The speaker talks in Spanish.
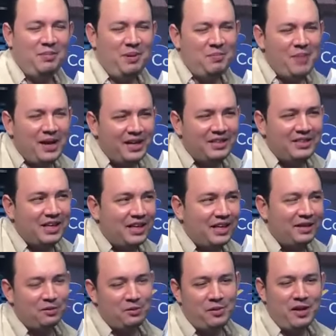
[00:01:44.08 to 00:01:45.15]
este,
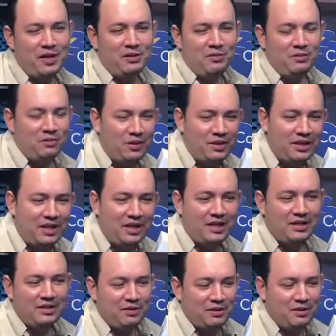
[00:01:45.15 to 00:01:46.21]
este tema nace
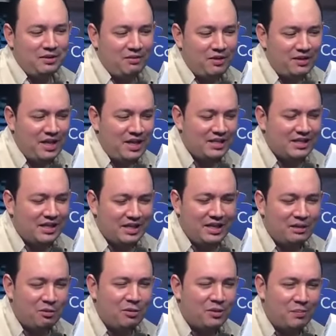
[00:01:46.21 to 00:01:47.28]
más que
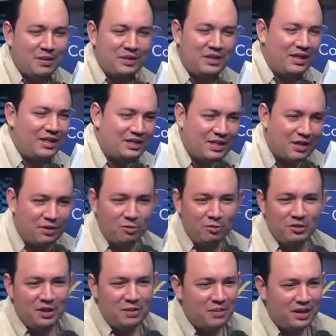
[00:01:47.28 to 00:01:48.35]
secreto, ¿vea? No, no, hay nada,
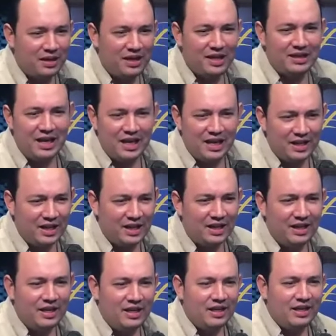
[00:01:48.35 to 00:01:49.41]
no nada secreto. Lo
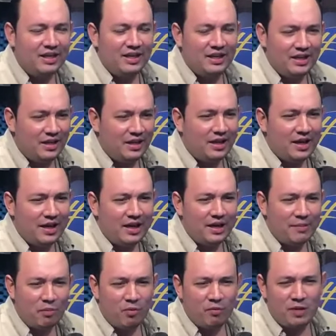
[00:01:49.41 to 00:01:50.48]
que pasa es que salió un
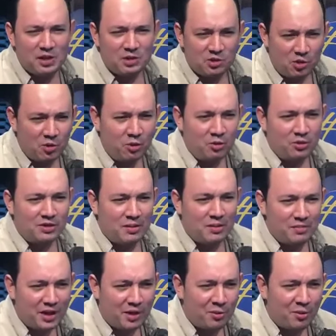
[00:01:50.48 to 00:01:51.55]
tema de la nada.
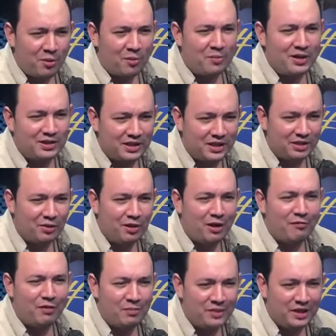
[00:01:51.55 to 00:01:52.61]
Eh, la
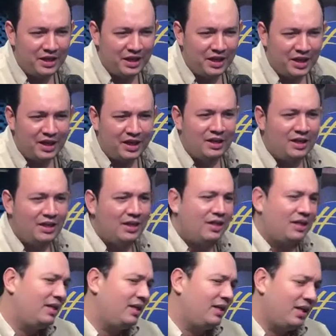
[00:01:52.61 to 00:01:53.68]
población, los
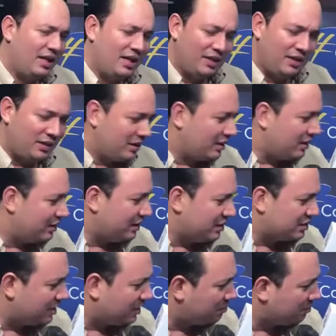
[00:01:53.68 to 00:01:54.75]
amigos, los vecinos, la
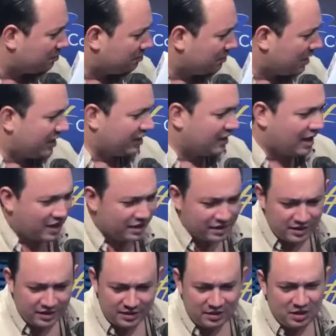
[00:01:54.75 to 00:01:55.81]
familia,
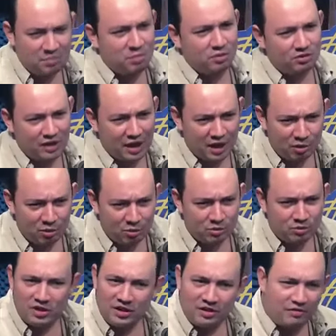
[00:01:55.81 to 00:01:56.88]
el eh, decir
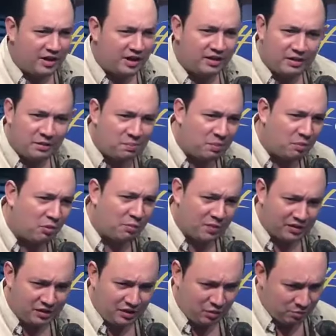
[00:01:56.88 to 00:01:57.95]

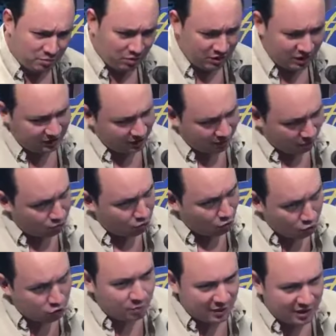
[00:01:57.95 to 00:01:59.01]
alcaldes, diputados de
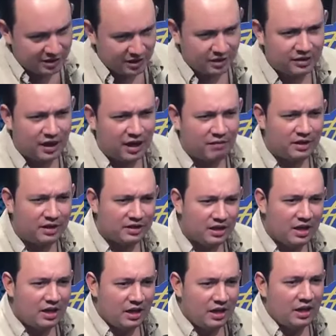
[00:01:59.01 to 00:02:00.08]
diferentes
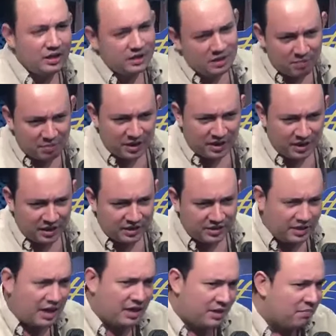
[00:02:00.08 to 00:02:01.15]
partidos políticos, los
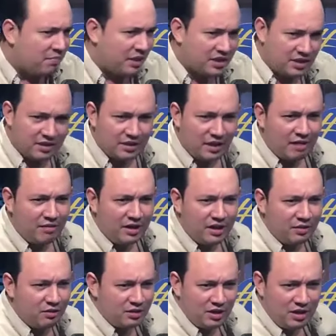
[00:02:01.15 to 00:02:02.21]
presentables,
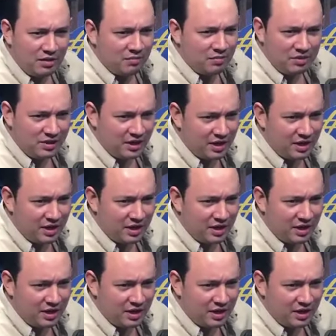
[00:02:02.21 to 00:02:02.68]
siempre hay que